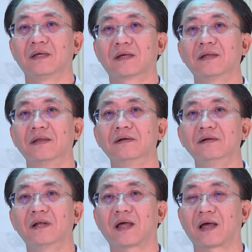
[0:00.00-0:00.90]
cái định
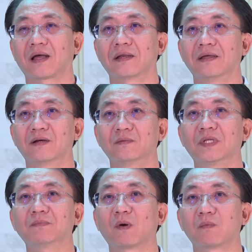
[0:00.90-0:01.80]
hướng là ngành điện cũng
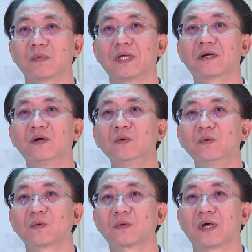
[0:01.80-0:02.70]
tiếp tục nghiên cứu
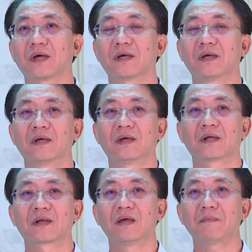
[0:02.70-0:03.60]
À,
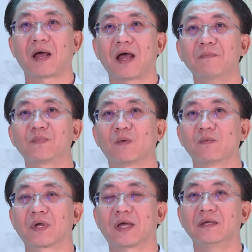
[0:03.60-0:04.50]
để mà áp
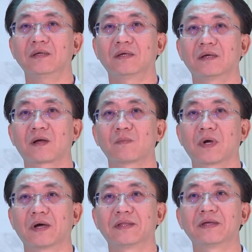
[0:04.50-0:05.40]
dụng cái
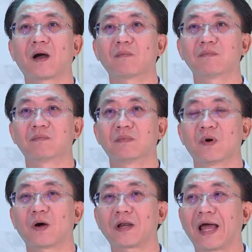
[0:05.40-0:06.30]
công nghệ thi công
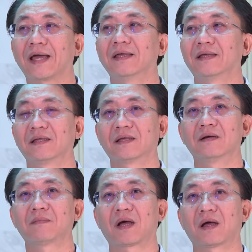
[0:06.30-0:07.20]
hotline
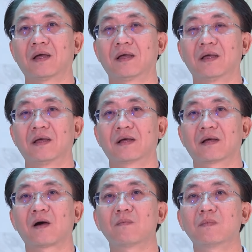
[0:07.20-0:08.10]
nhưng mà
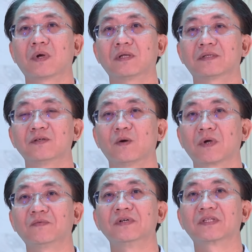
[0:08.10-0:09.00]
không có sử dụng
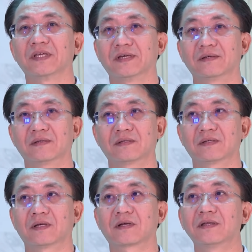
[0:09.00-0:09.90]
cái phương tiện
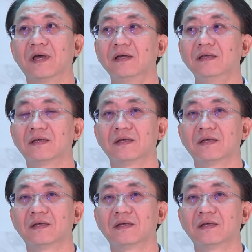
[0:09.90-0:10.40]
à, cơ giới